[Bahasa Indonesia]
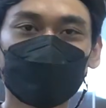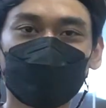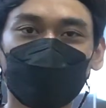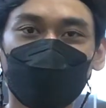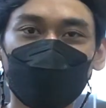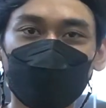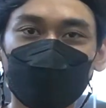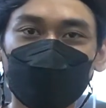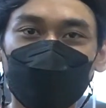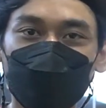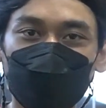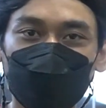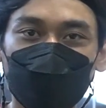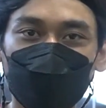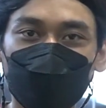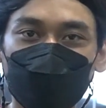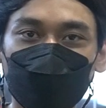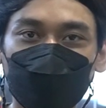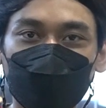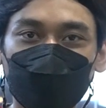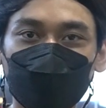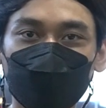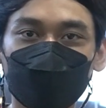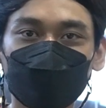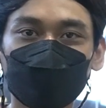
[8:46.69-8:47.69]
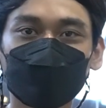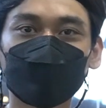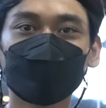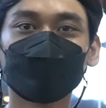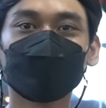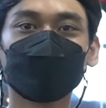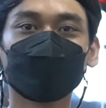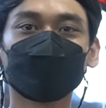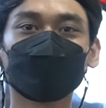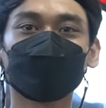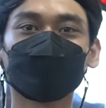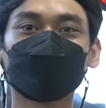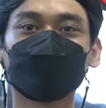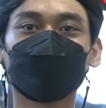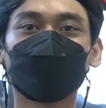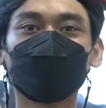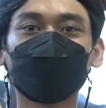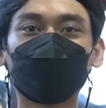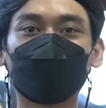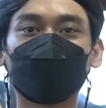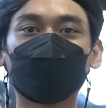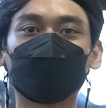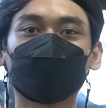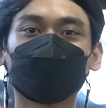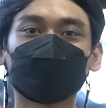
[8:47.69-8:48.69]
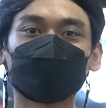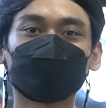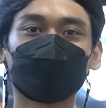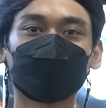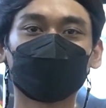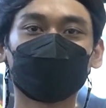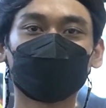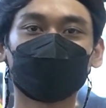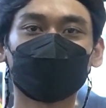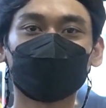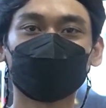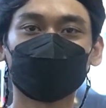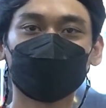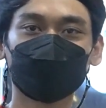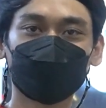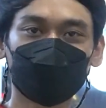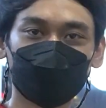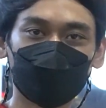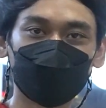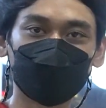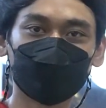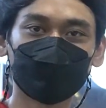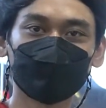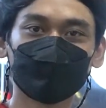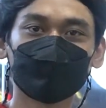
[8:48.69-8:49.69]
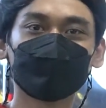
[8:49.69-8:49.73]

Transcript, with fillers: main bareng anak, nonton bola terakhir, ya nggak?